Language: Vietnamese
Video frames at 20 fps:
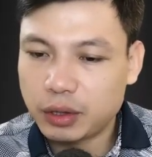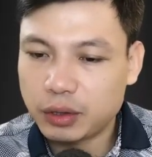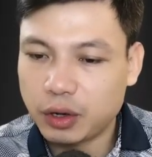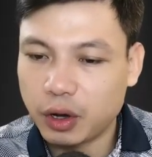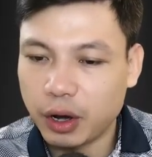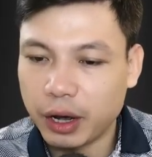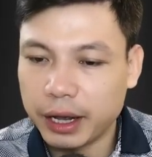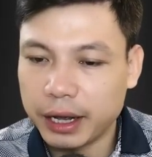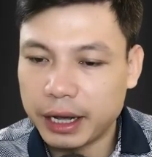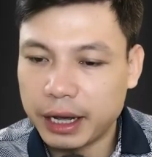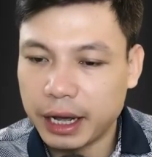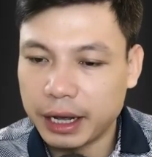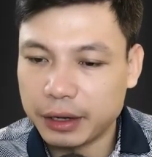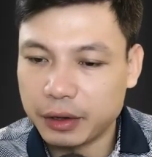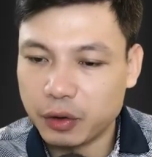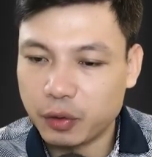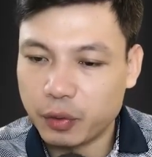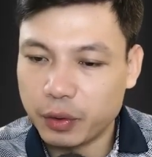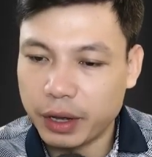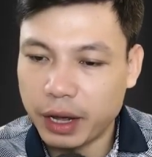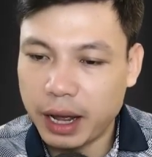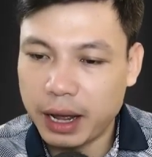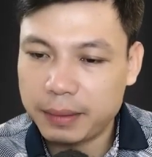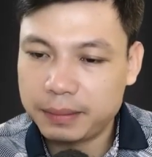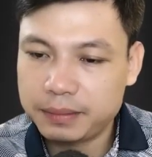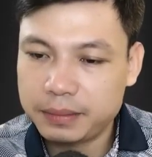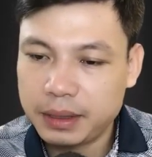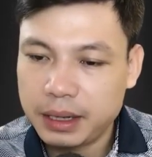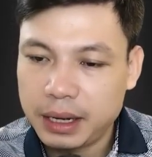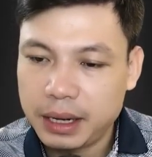Tôi đi mấy tháng
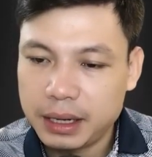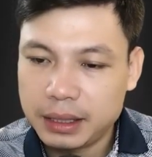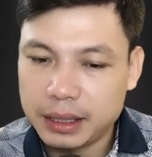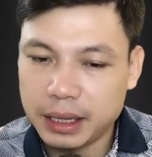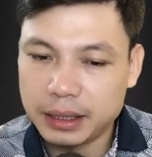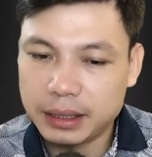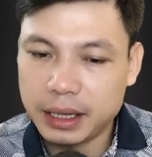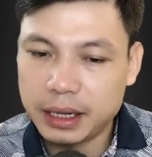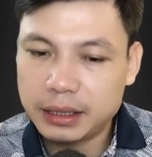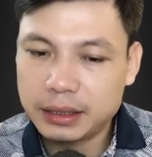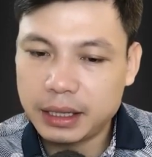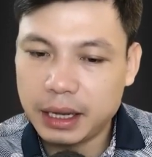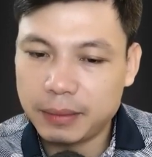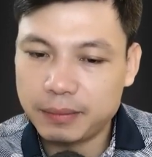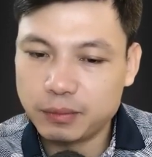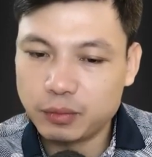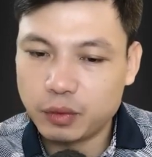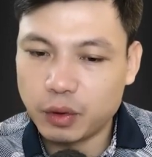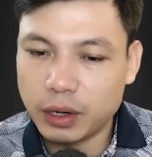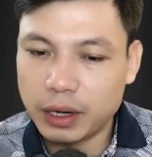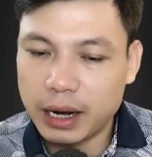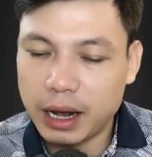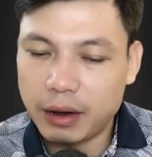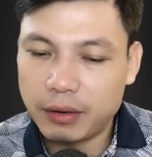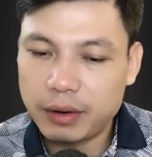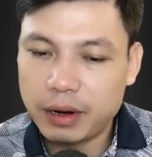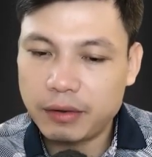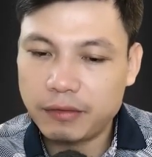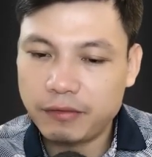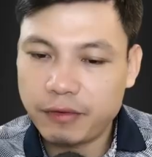rồi về chứ có phải đi hẳn
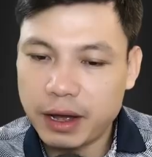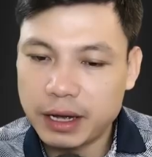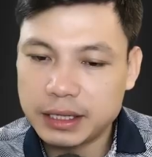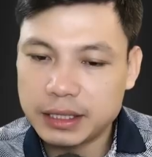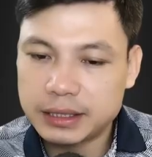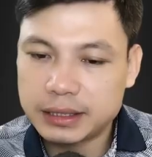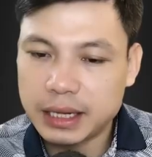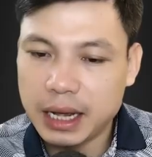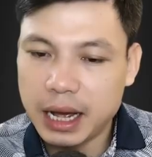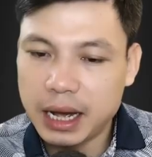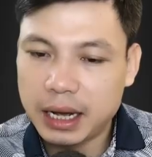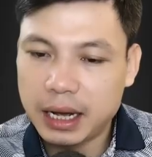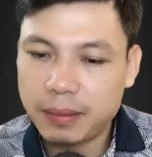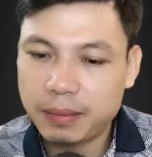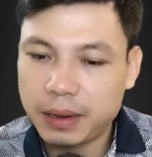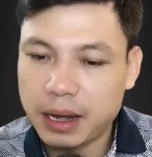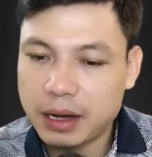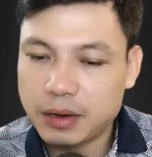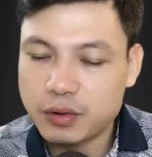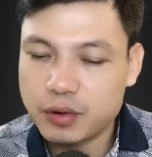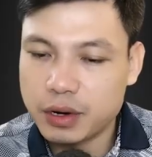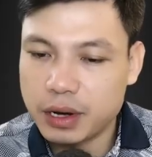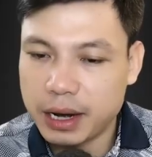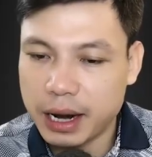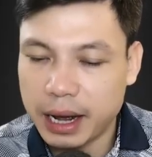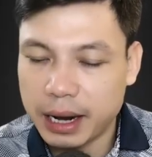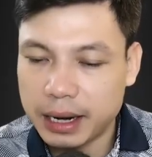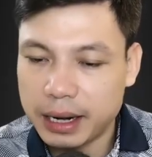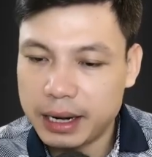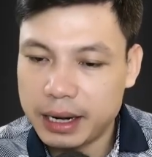đâu. Lão ở nhà nhớ trông
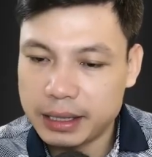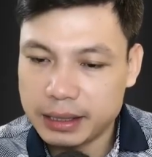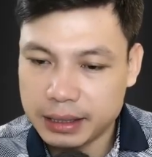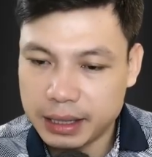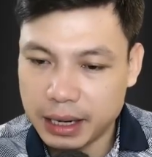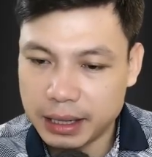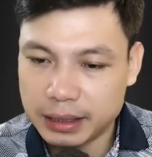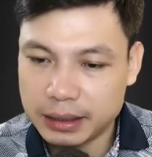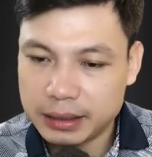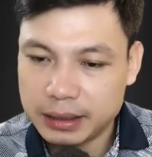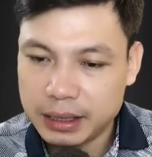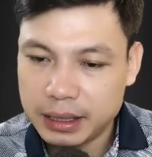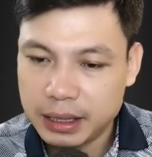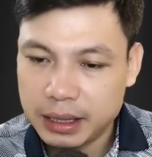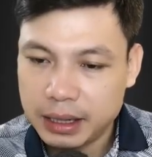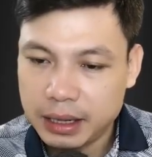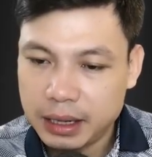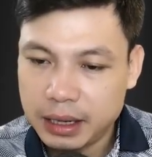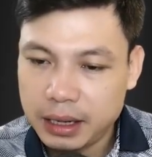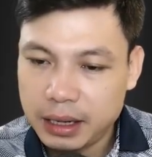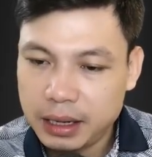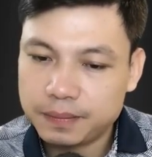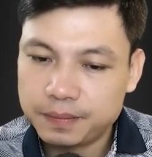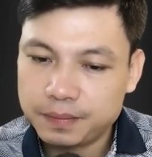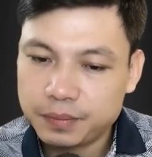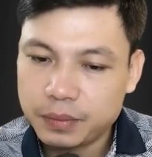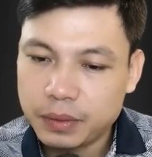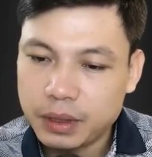chừng nhà cửa giúp tôi nghe chưa?